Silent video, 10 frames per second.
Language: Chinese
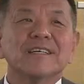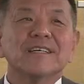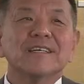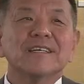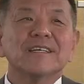
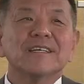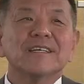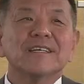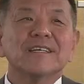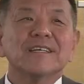和
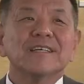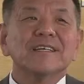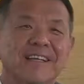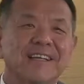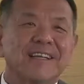臭鸡蛋
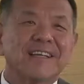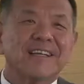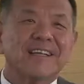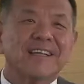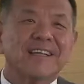了哈，都是
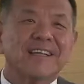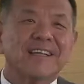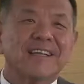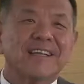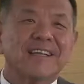被
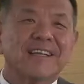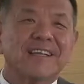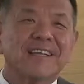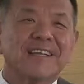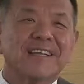人砍
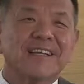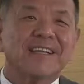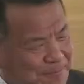掉的。